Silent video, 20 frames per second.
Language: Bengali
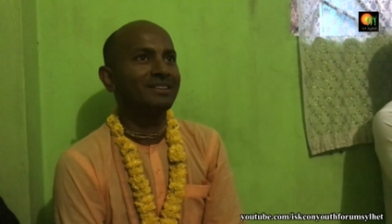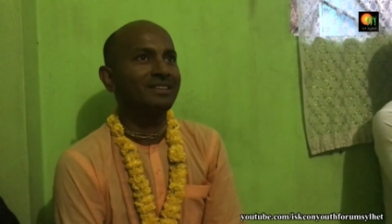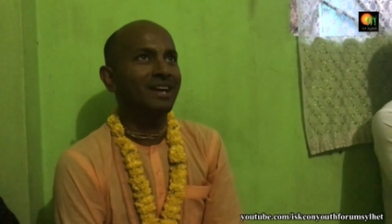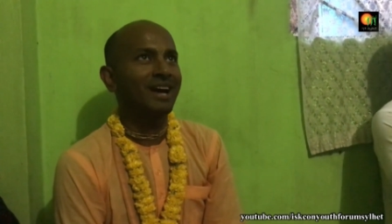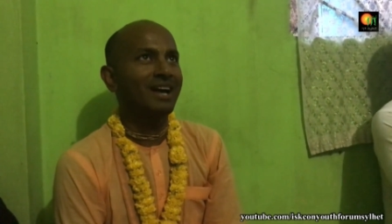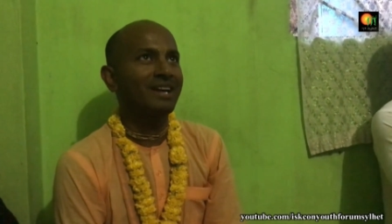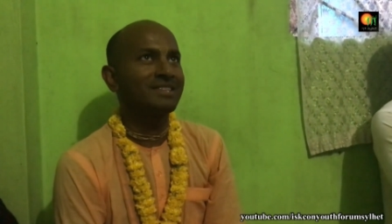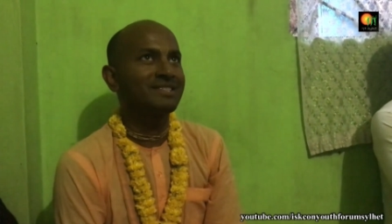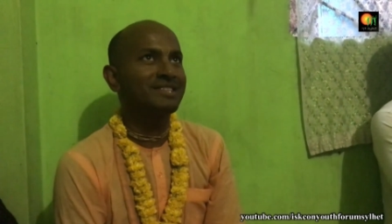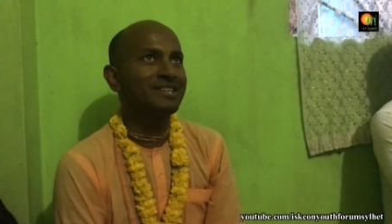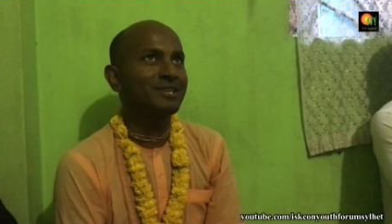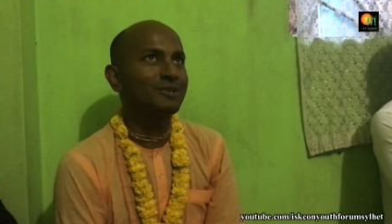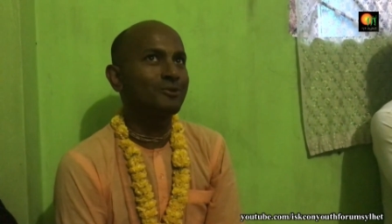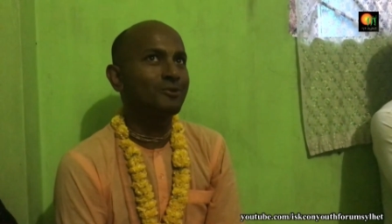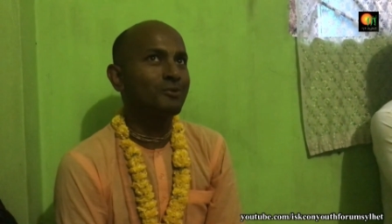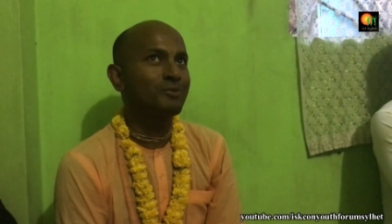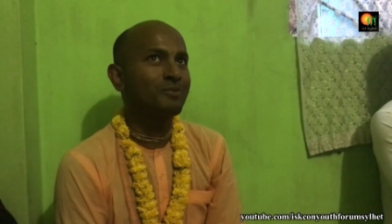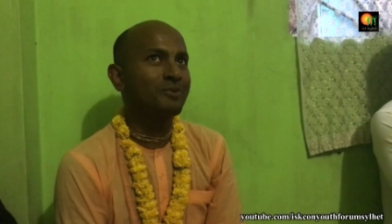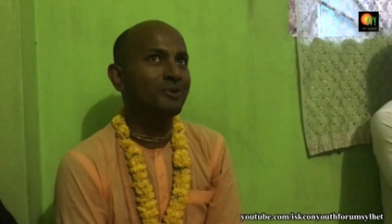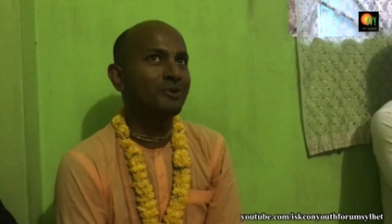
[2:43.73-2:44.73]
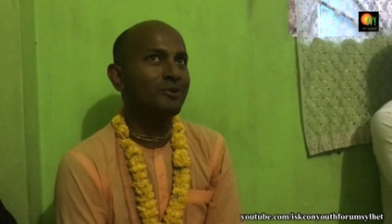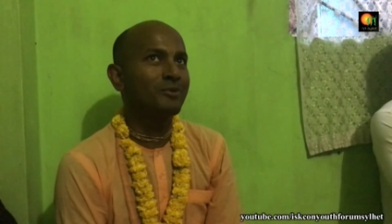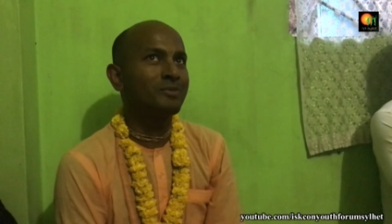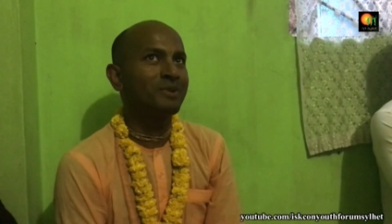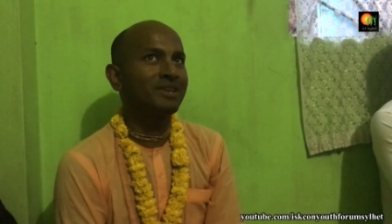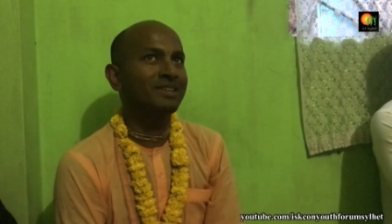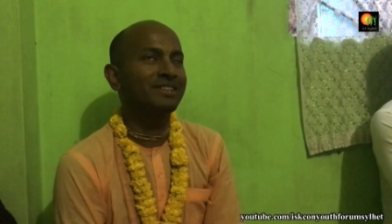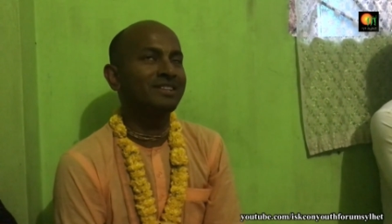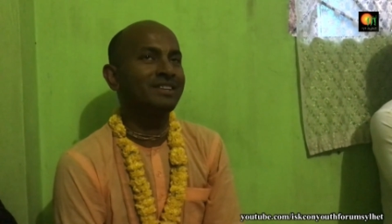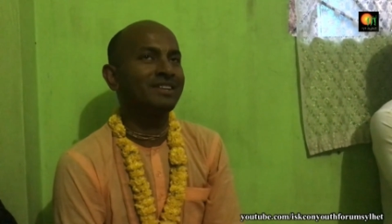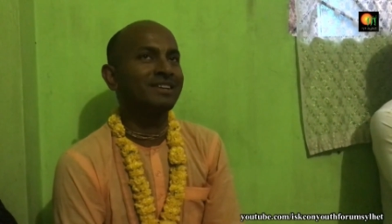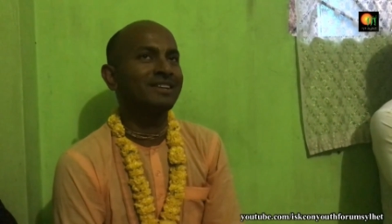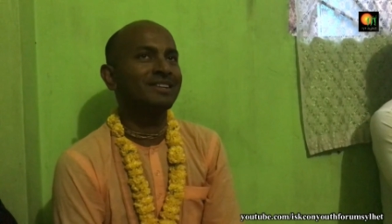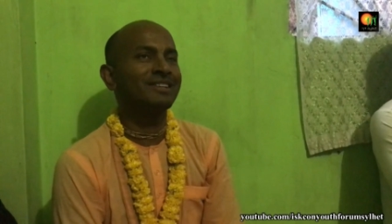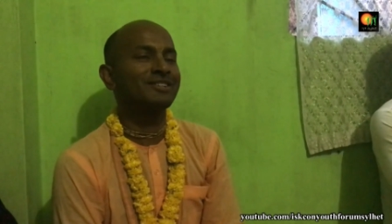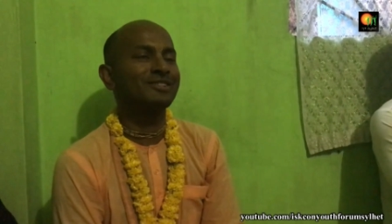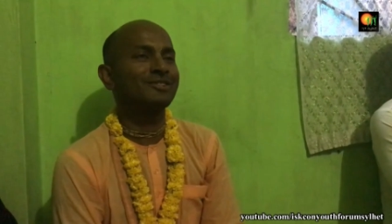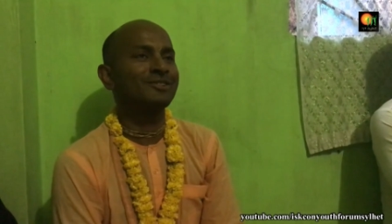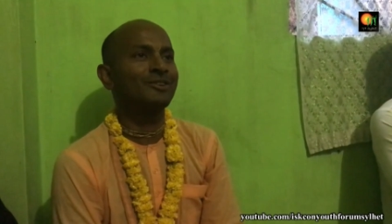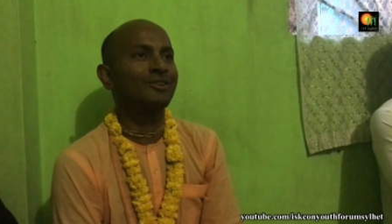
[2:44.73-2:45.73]
তার যেহেতু প্রিয় ব্যক্তি
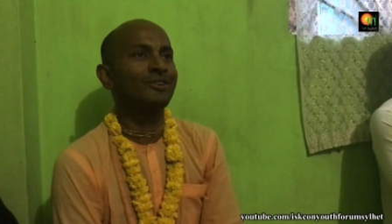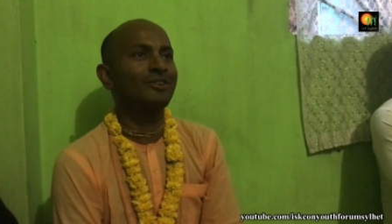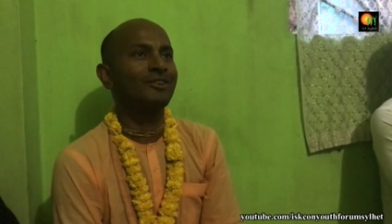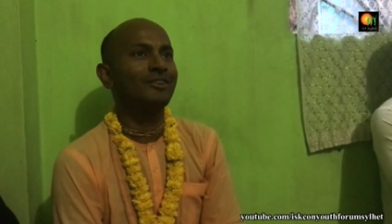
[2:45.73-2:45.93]
কৃষ্ণ